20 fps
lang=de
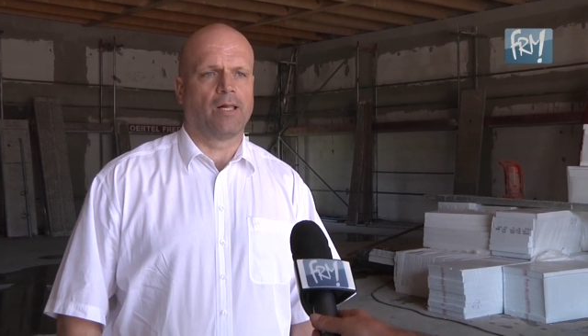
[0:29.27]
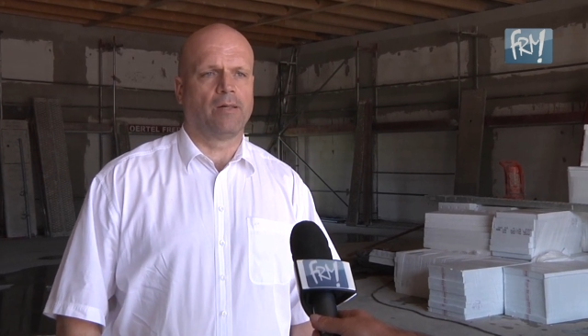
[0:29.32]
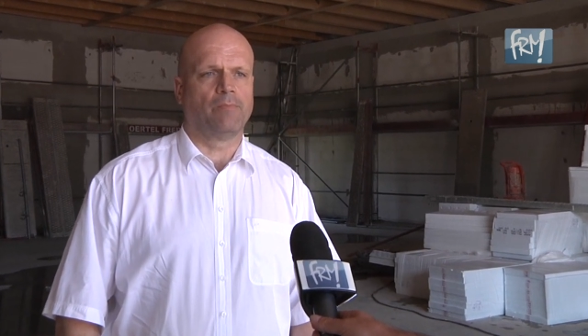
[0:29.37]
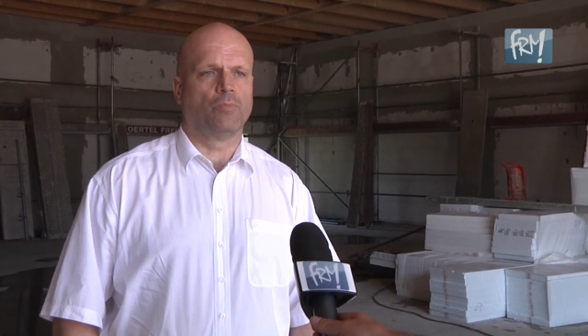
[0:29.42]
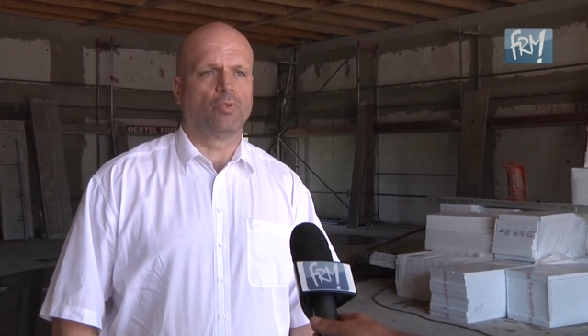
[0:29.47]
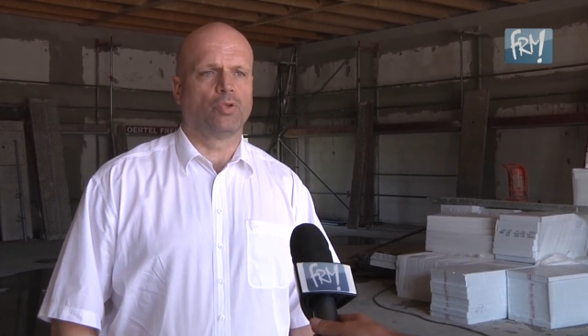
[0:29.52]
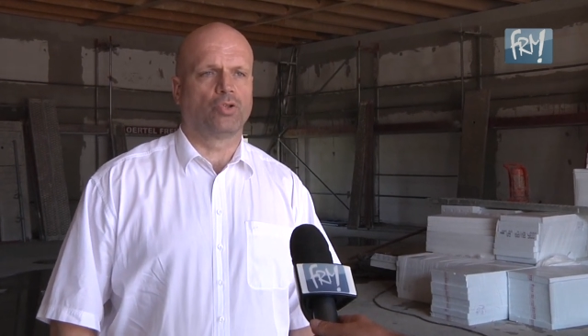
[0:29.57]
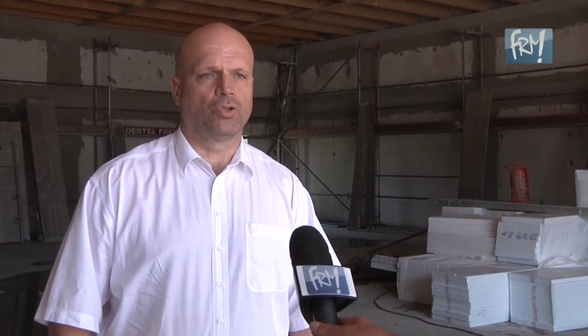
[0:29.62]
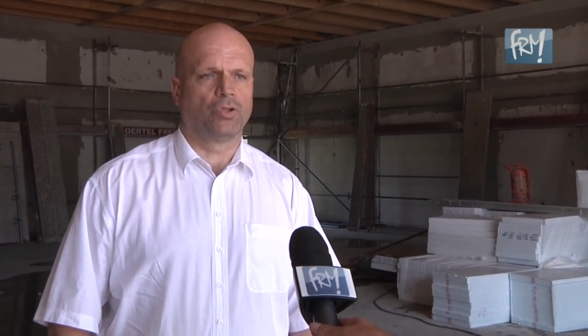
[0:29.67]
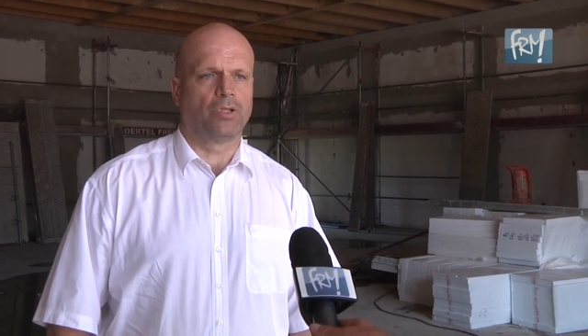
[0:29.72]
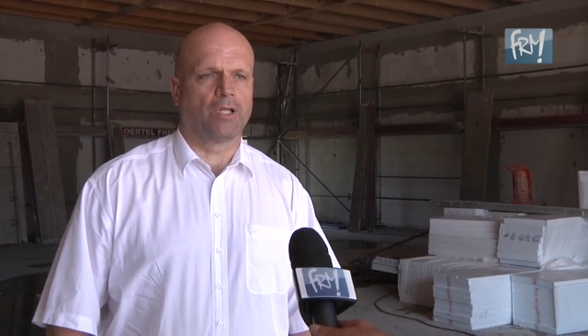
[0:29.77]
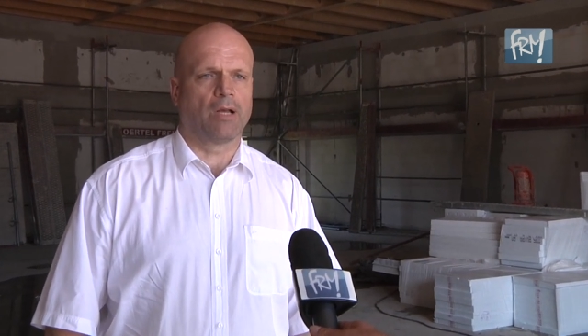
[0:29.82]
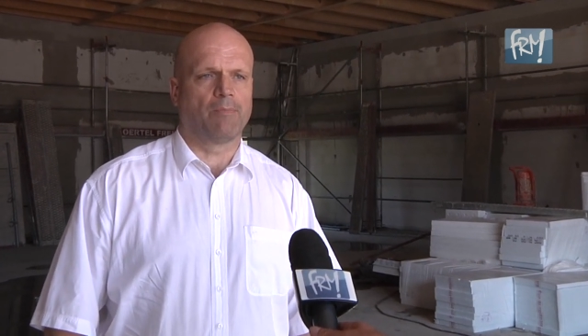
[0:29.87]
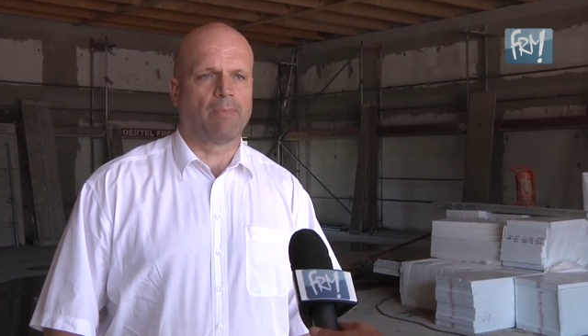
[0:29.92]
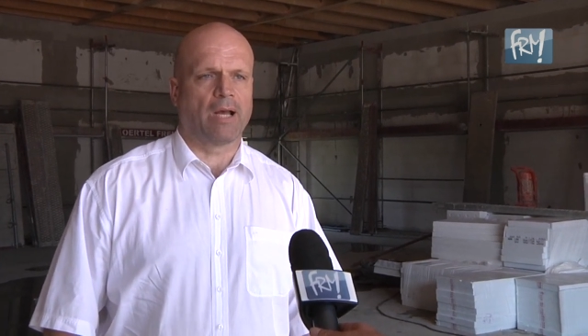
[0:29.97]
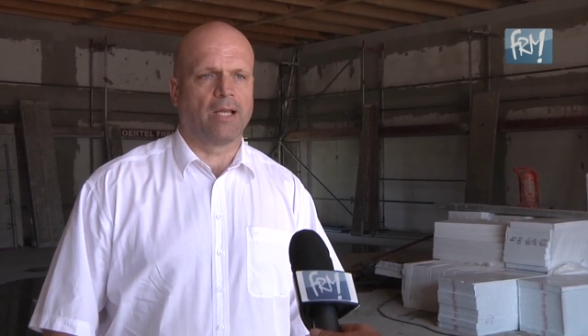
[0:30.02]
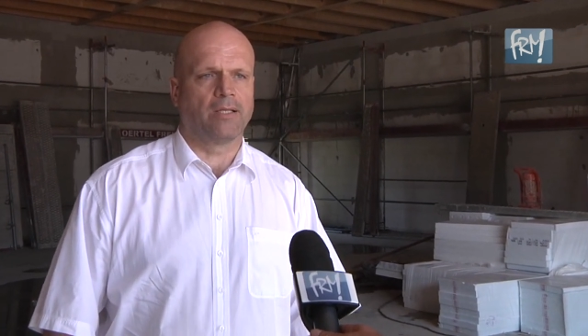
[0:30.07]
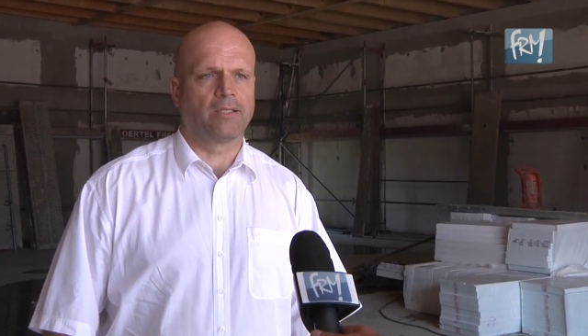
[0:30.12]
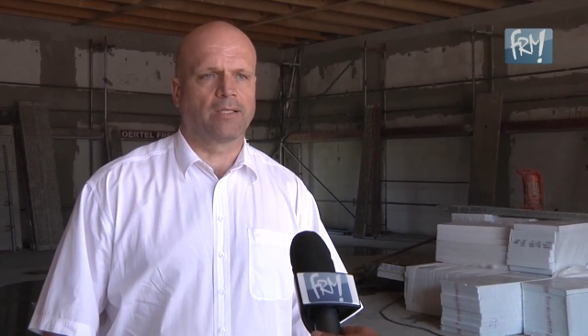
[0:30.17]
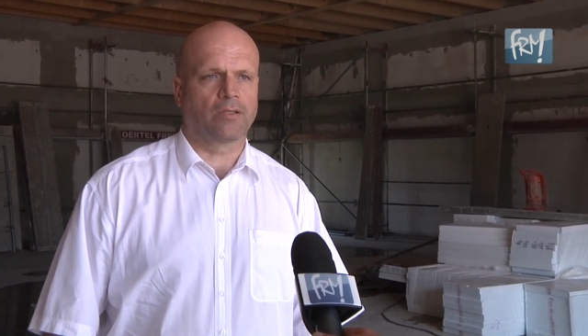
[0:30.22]
halben Stunde
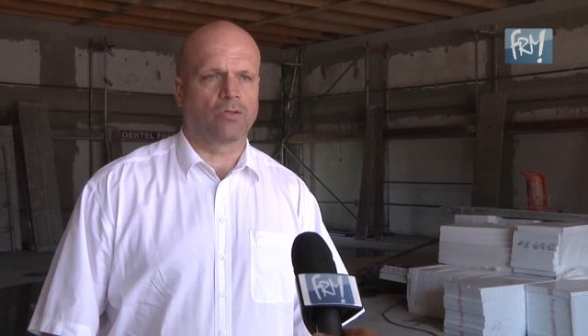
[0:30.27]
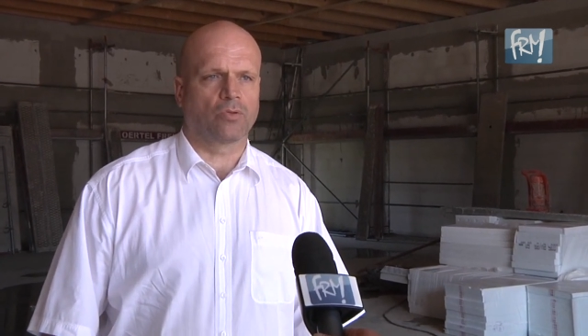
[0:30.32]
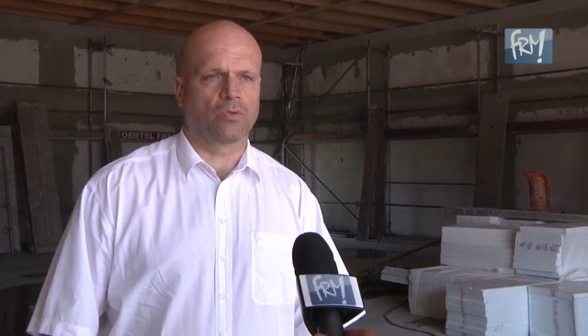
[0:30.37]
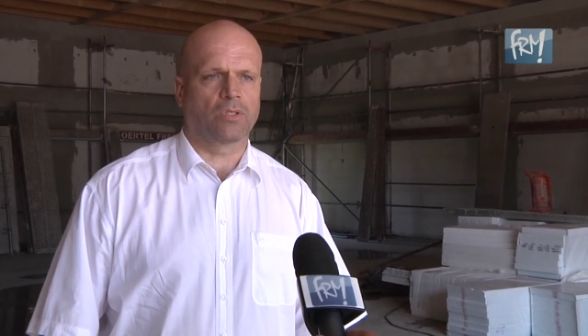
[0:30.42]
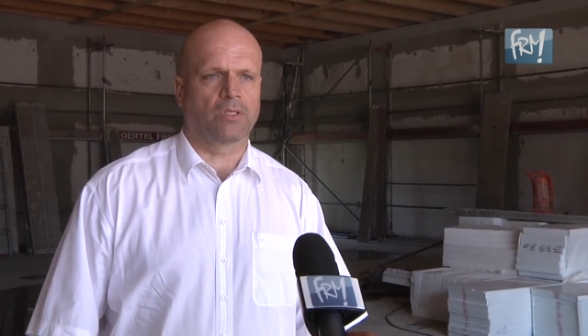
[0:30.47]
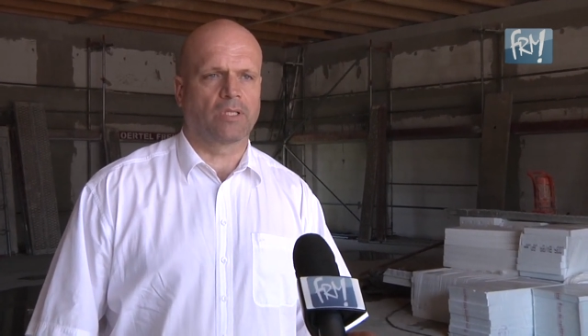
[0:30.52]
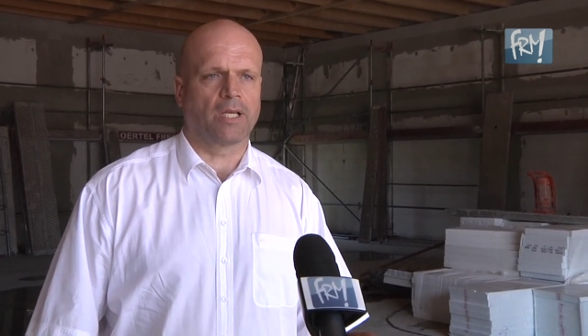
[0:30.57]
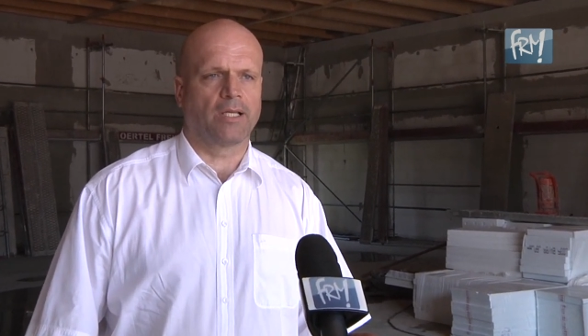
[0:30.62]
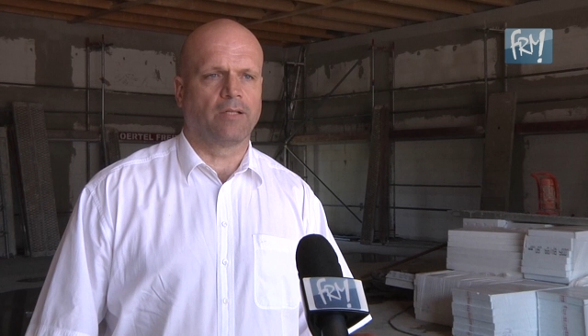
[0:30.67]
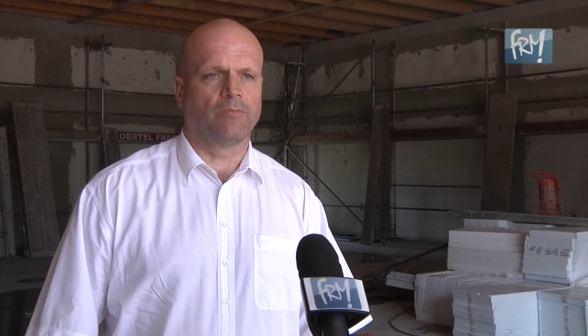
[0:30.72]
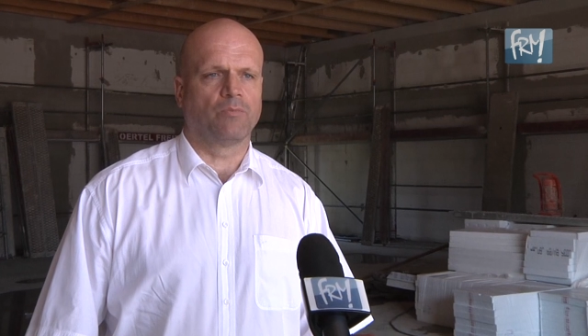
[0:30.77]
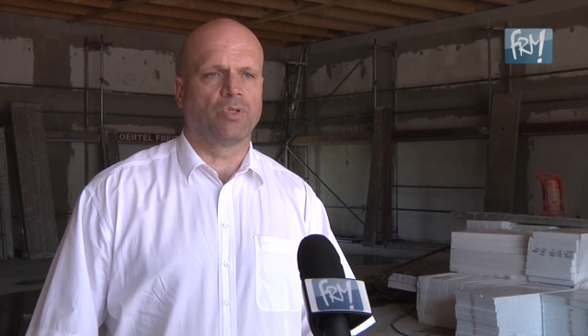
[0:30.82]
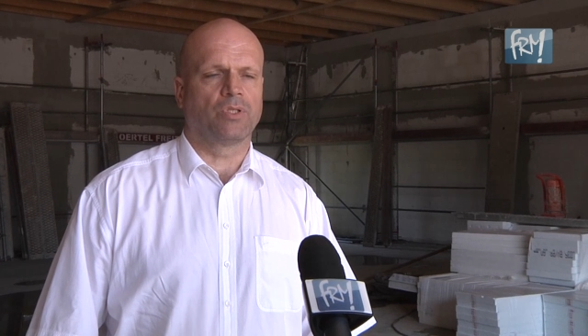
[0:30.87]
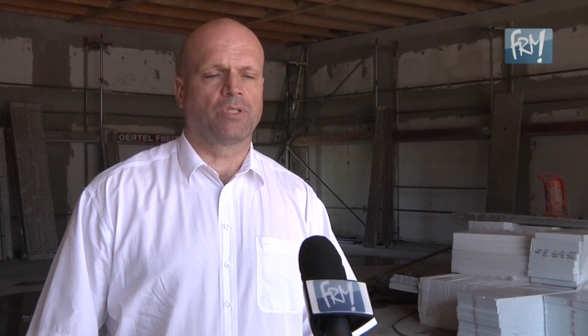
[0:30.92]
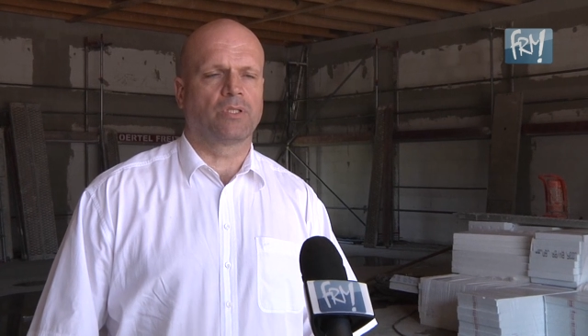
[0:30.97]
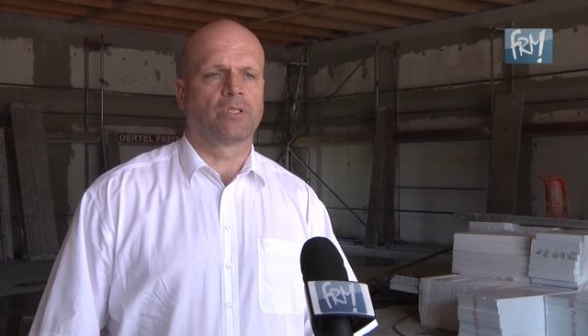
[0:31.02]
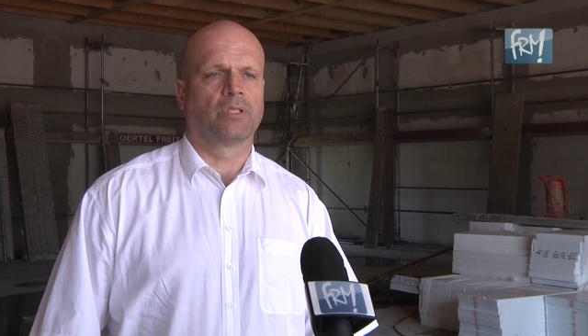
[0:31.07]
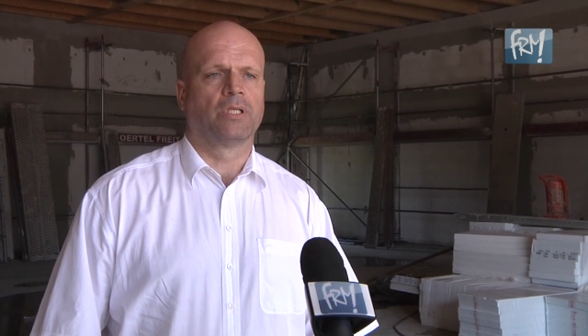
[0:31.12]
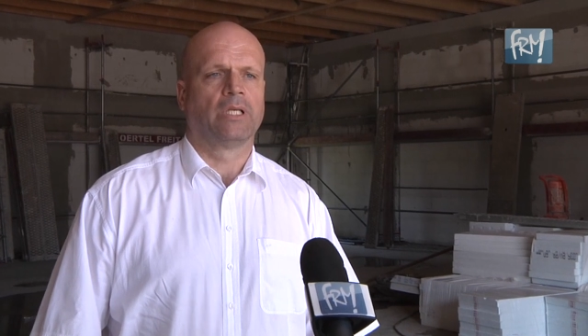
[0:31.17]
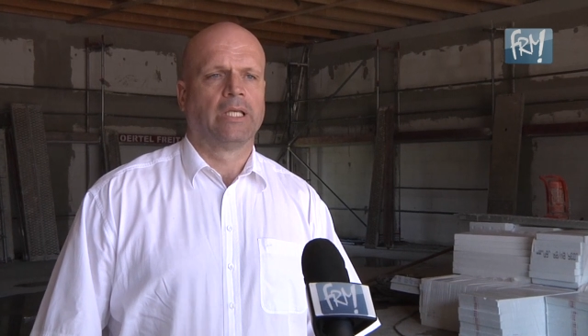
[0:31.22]
am Einsatzort sein
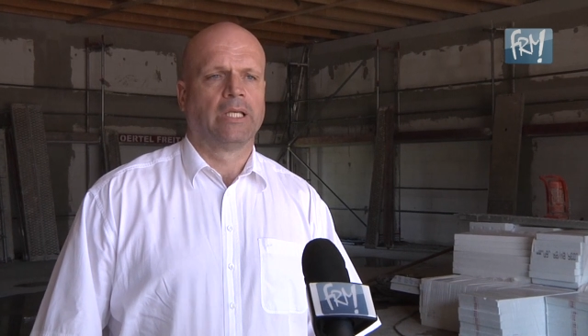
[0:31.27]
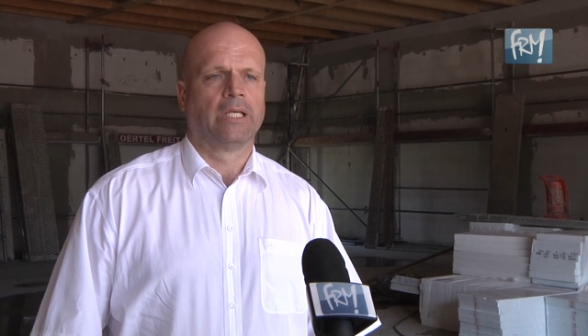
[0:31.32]
muss.